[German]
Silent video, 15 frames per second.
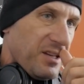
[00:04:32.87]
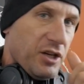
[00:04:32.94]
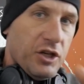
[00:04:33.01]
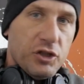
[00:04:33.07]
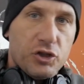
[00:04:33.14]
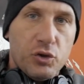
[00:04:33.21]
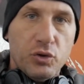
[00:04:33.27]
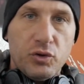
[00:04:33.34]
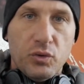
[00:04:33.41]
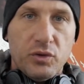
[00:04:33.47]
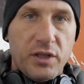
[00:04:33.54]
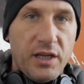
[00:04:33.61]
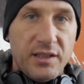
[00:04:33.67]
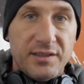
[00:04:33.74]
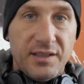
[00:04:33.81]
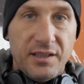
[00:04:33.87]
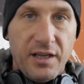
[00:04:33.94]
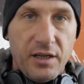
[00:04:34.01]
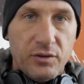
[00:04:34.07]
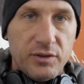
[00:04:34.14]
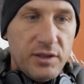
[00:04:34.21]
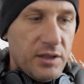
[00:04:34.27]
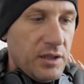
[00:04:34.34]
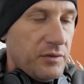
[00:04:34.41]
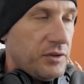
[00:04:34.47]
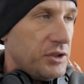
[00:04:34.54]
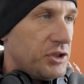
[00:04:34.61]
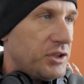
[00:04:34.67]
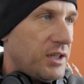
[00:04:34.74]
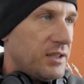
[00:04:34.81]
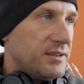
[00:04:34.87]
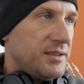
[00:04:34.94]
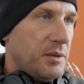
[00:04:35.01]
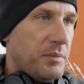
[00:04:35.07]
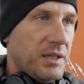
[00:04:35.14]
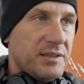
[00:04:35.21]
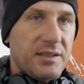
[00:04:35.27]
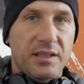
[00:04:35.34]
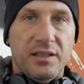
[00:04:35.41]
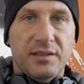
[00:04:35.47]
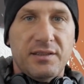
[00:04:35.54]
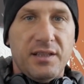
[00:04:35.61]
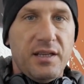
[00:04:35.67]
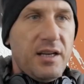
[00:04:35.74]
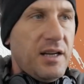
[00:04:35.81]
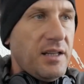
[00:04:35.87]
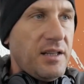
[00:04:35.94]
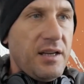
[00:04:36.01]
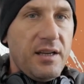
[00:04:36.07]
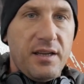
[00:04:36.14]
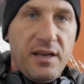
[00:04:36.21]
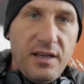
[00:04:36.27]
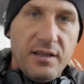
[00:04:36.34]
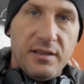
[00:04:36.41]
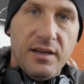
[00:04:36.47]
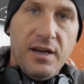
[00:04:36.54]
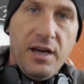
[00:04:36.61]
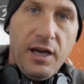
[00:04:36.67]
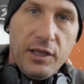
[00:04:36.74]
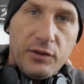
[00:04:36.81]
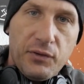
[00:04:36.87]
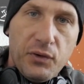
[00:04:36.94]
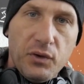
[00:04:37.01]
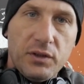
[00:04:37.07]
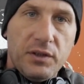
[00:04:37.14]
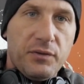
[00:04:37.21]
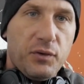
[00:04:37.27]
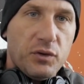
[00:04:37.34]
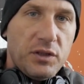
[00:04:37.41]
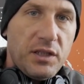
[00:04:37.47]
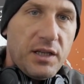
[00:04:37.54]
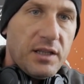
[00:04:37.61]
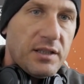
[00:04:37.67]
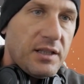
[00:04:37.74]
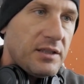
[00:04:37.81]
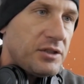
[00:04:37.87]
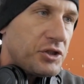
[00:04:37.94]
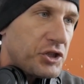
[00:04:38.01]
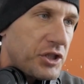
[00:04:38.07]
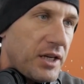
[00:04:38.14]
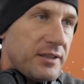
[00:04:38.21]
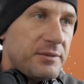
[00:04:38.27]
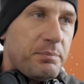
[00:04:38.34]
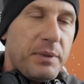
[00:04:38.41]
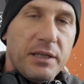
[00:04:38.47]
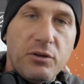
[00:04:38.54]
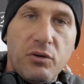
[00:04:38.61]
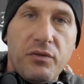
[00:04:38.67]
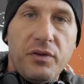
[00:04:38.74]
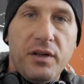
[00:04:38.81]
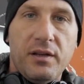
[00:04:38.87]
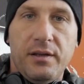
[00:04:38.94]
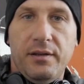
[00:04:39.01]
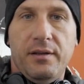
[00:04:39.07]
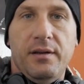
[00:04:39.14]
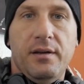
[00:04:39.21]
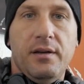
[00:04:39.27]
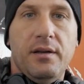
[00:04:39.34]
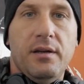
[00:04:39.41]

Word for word: geschützt und trägt sie draußen auf der Straße Maske. Dass da irgendein Kind entführt von irgendeinem scheiß Pädophilen.